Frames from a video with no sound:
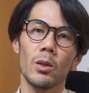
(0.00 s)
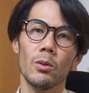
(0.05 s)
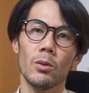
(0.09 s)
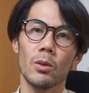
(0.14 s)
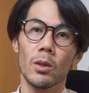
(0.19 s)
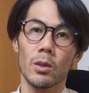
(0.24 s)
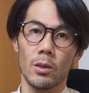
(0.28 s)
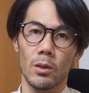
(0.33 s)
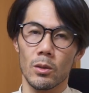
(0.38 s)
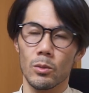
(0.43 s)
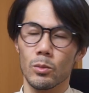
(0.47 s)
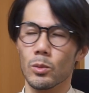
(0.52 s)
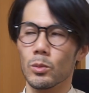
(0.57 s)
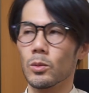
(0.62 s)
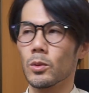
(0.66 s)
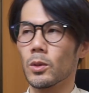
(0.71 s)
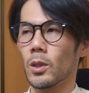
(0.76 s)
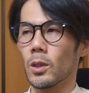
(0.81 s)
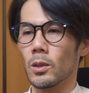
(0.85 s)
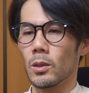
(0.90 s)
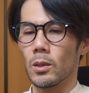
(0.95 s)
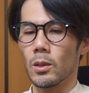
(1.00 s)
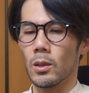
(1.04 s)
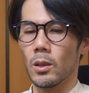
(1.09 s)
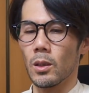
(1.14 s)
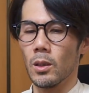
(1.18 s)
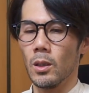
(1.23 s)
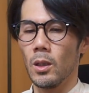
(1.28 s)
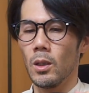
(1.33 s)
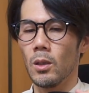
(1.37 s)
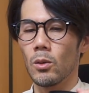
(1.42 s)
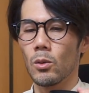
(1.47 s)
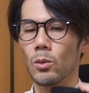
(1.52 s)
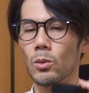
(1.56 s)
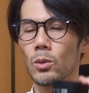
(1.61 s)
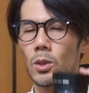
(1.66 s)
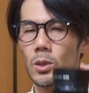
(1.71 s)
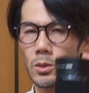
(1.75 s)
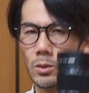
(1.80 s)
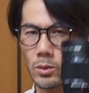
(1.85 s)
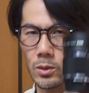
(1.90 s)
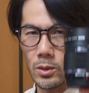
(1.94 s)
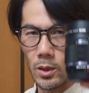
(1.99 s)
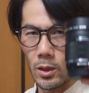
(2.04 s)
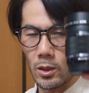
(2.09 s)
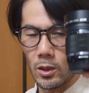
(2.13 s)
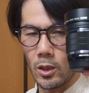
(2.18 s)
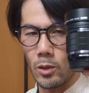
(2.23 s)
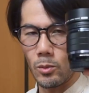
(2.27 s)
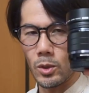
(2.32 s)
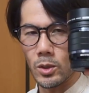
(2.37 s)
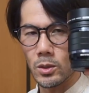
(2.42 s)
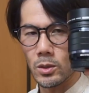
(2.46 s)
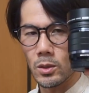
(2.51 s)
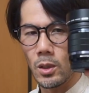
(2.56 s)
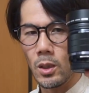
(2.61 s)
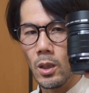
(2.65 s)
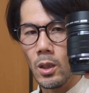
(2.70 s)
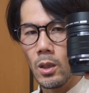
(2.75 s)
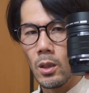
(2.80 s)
を受けている部分があって、このレンズを使っています。